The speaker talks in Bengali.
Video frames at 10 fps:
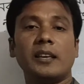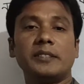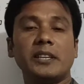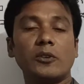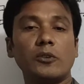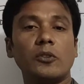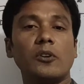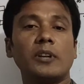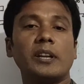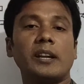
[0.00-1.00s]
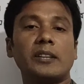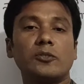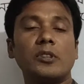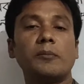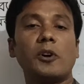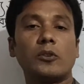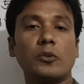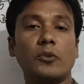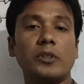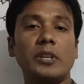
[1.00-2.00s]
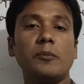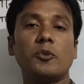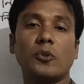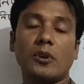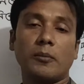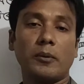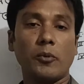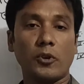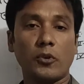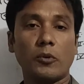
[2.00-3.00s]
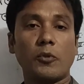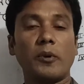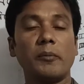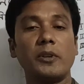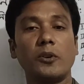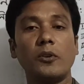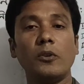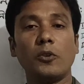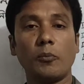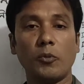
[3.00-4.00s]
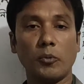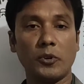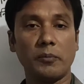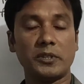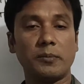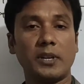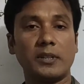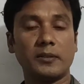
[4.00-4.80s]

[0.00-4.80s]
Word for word: যে কোনো ধরনের রাজনৈতিক বা অর্থনৈতিক প্রত্যক্ষ বা পরোক্ষ প্রভাবেই হলো নব্য উপনিবেশবাদ